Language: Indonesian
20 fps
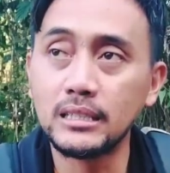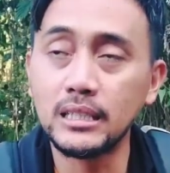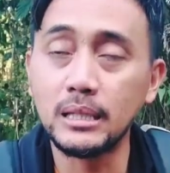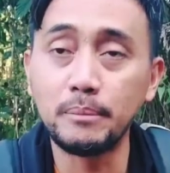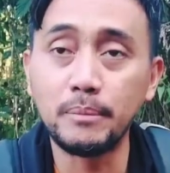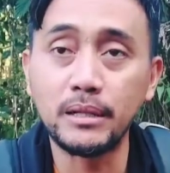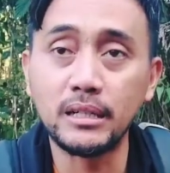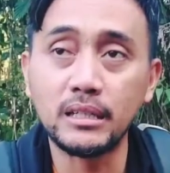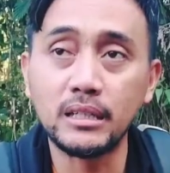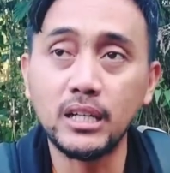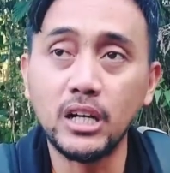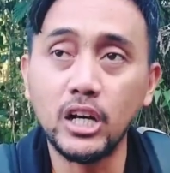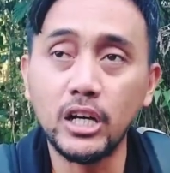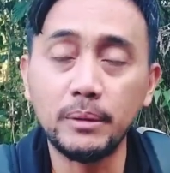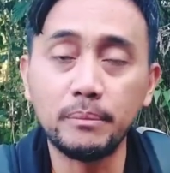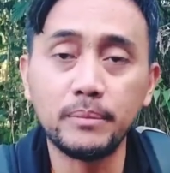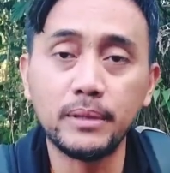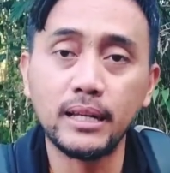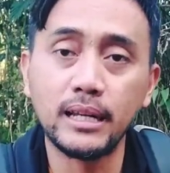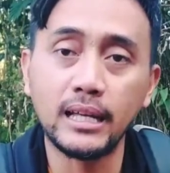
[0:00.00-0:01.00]
teman
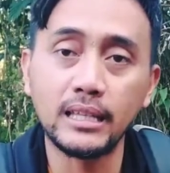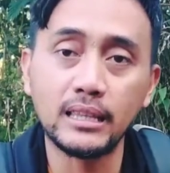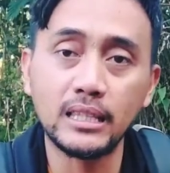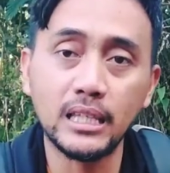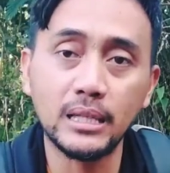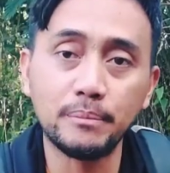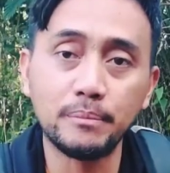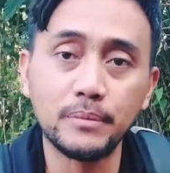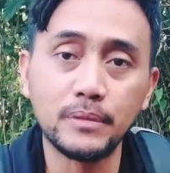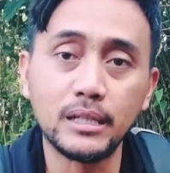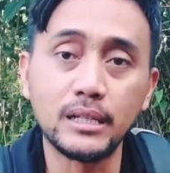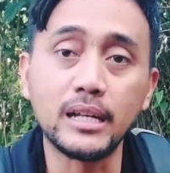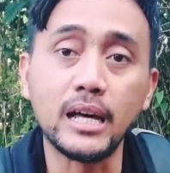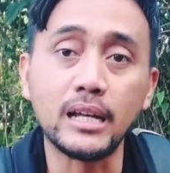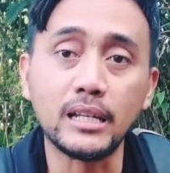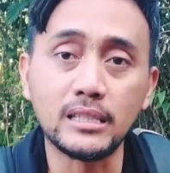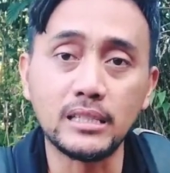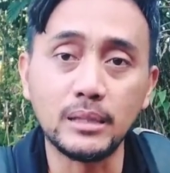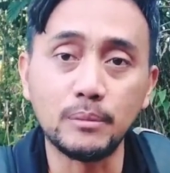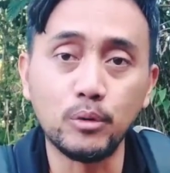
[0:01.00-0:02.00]
gaib delatif
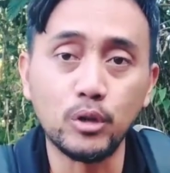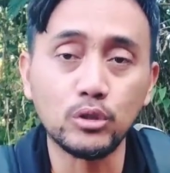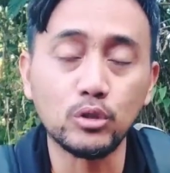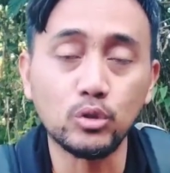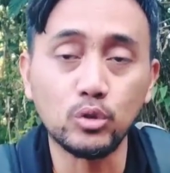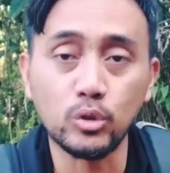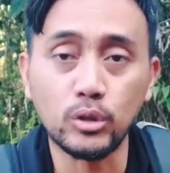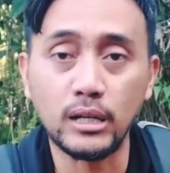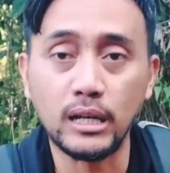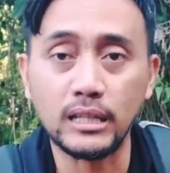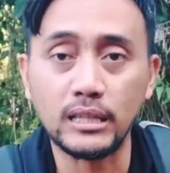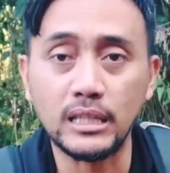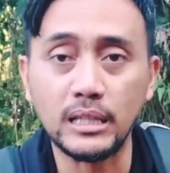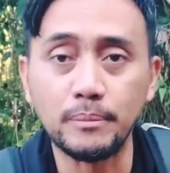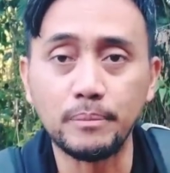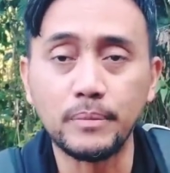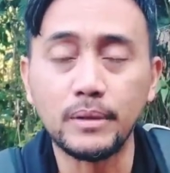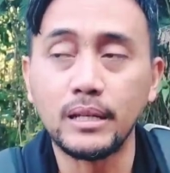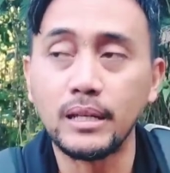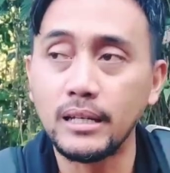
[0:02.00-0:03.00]
dari si bos untuk
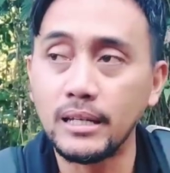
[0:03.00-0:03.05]
delatif.